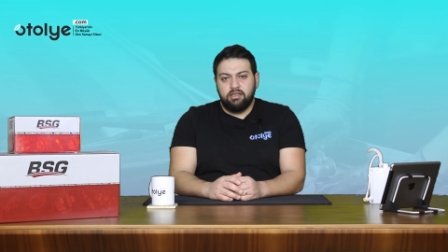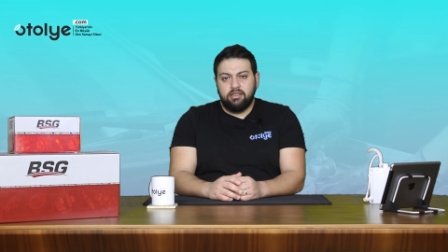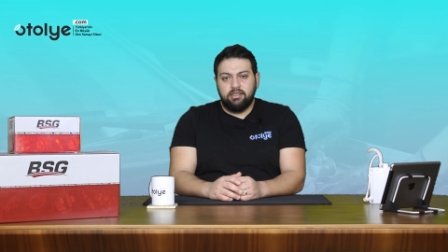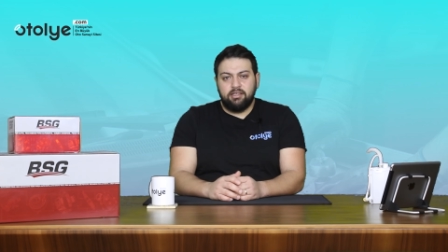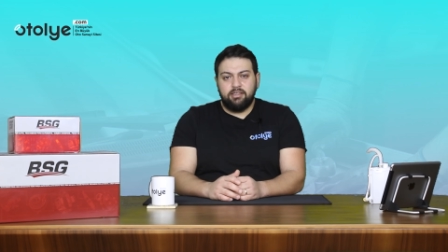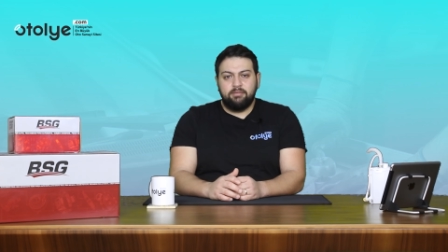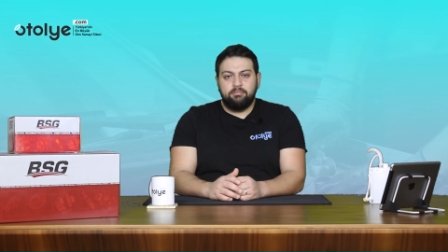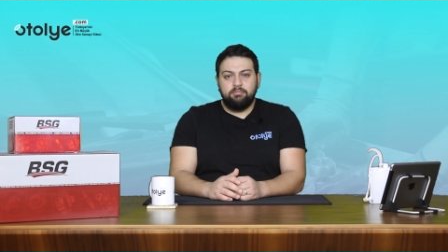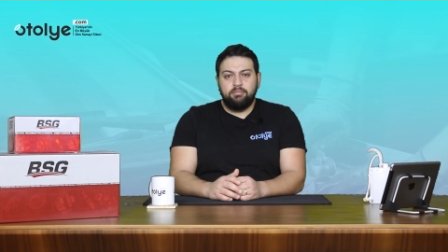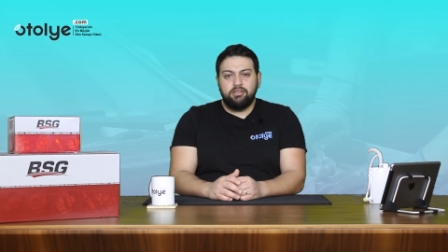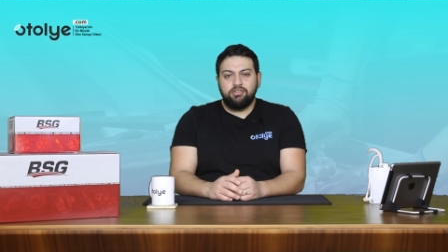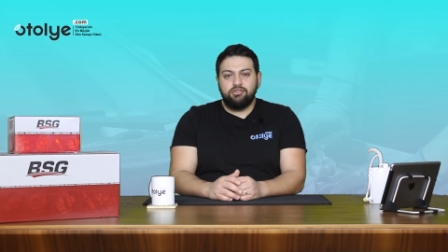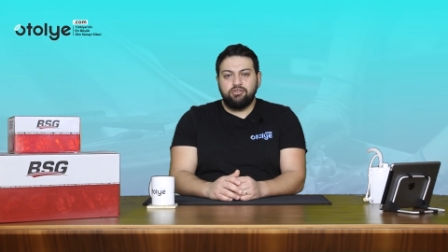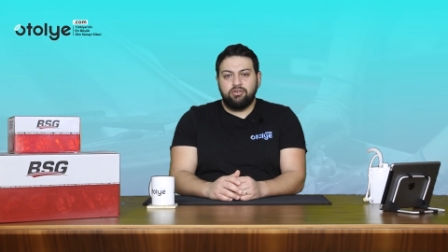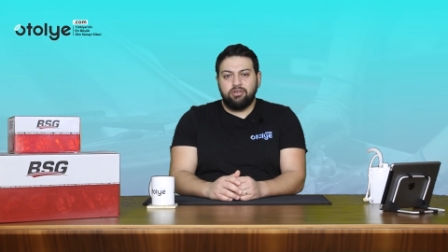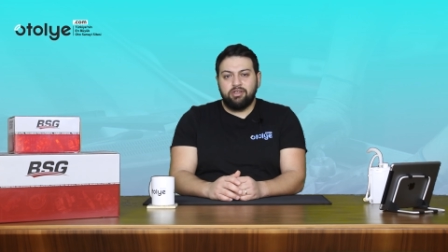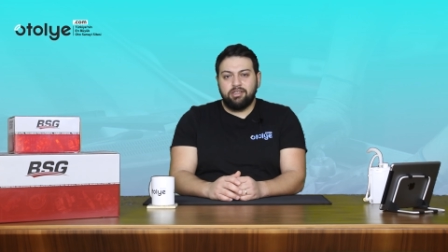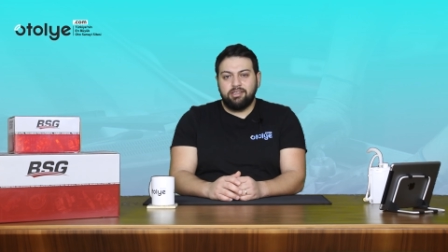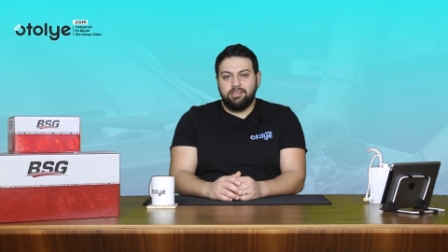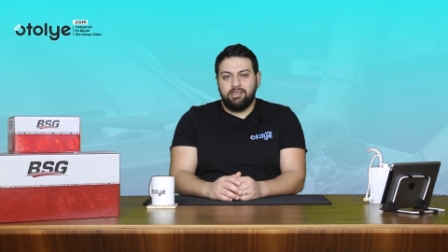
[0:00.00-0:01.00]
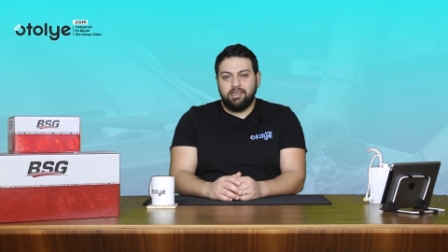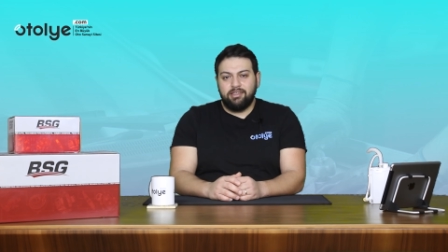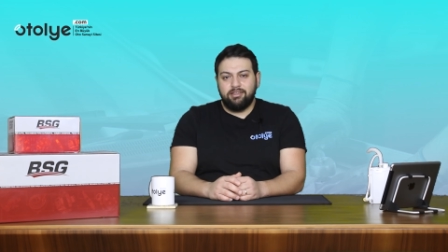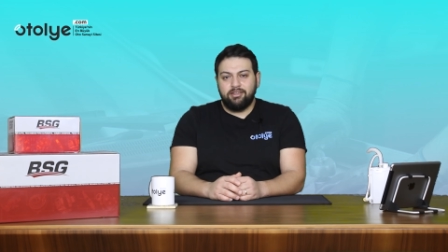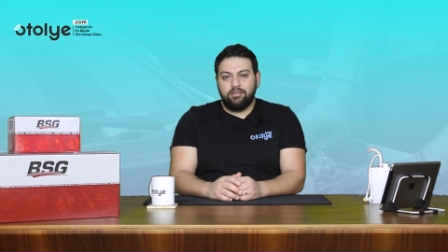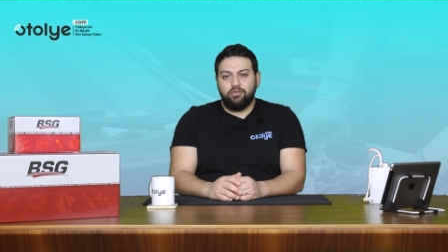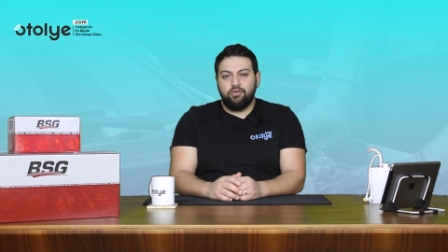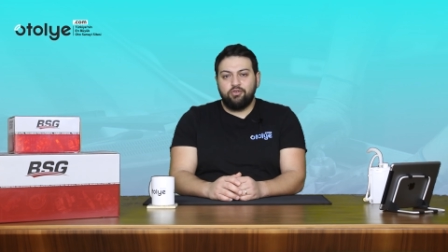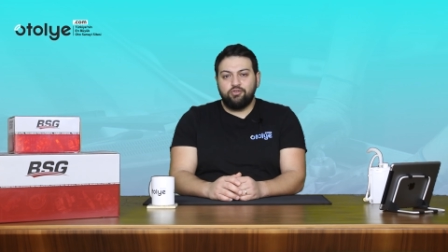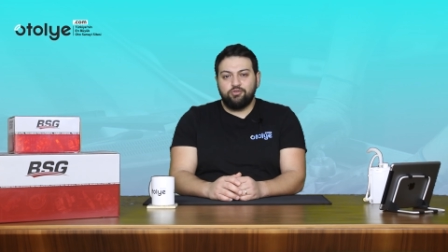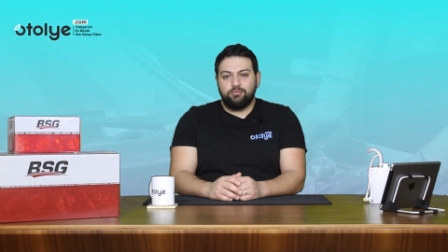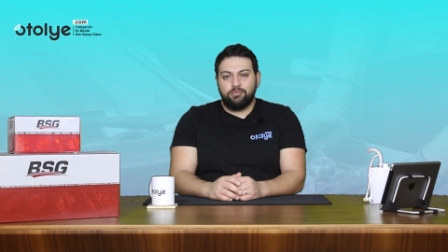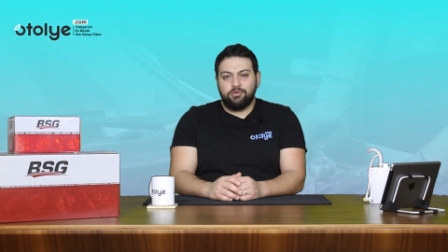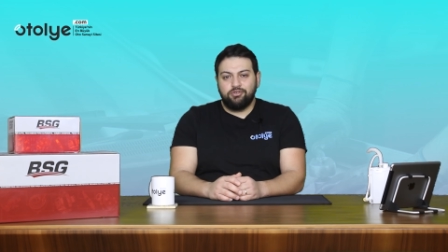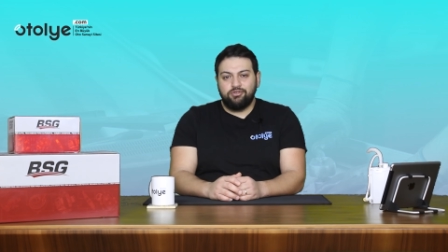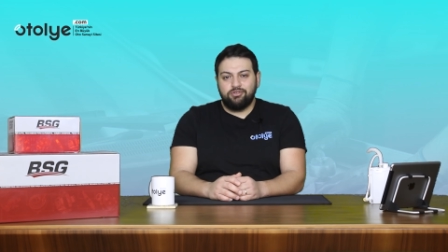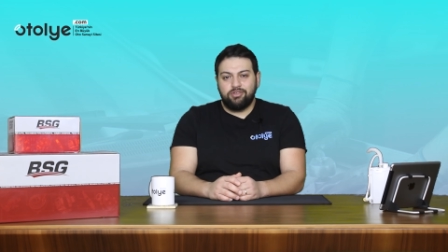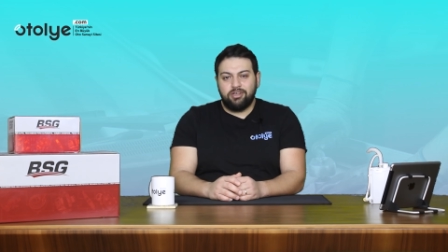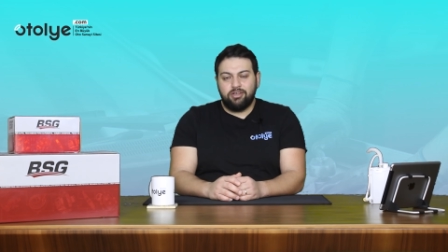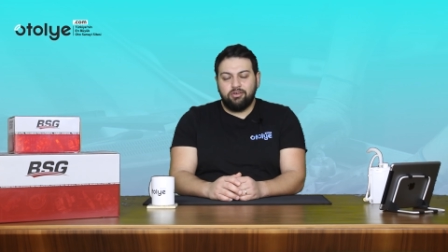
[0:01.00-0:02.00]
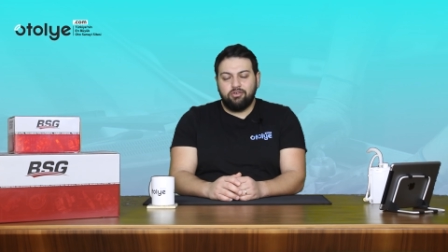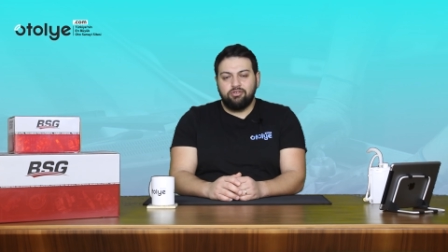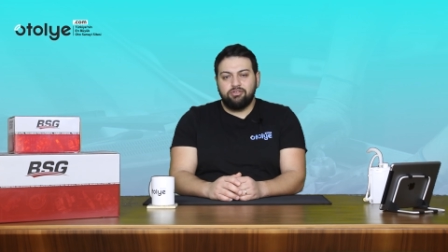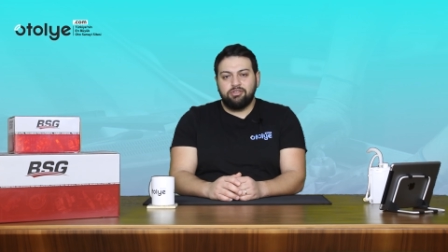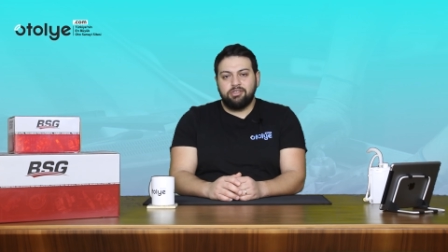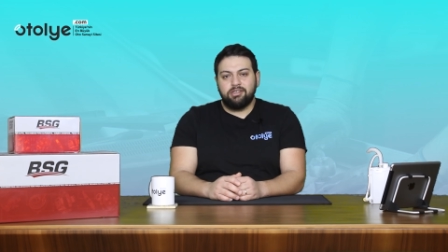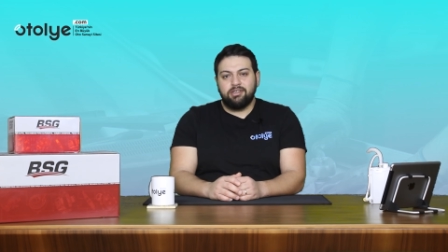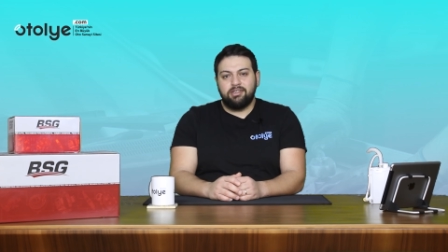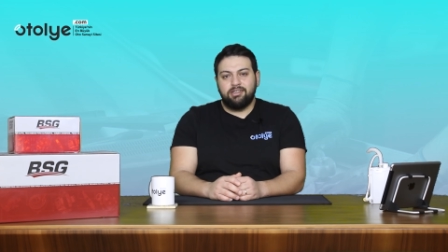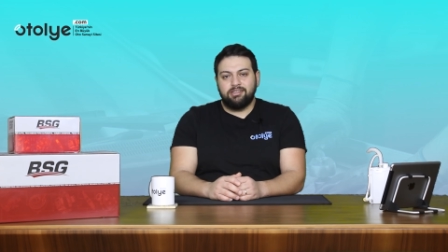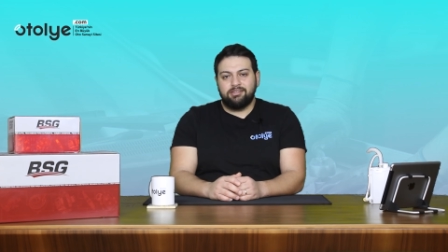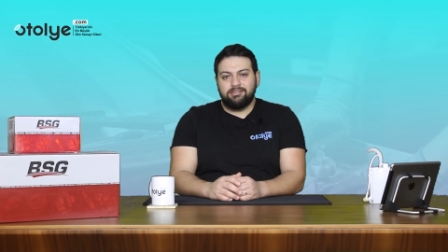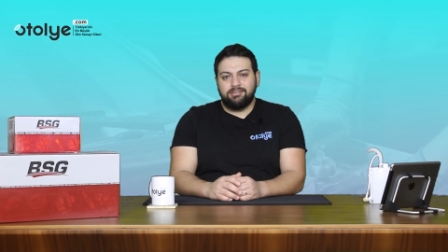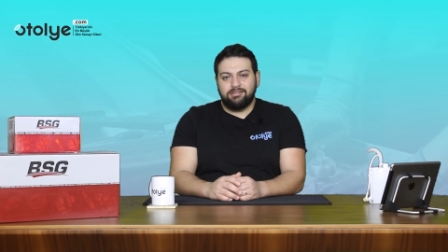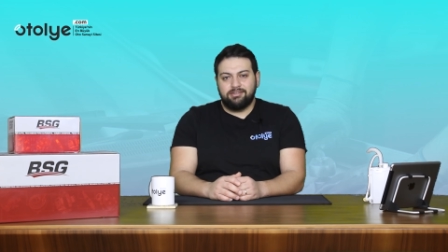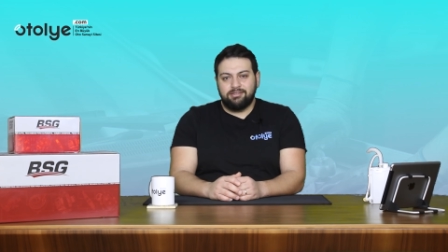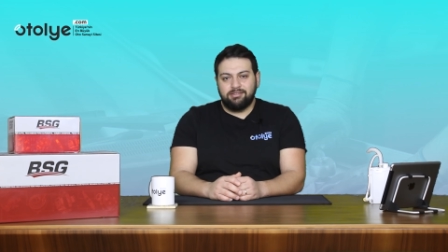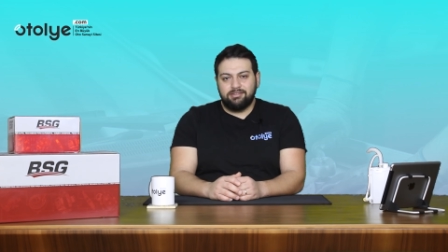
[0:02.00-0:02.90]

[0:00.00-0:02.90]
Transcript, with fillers: Ee, bir sonraki yayında görüşmek üzere. Hoşçakalın.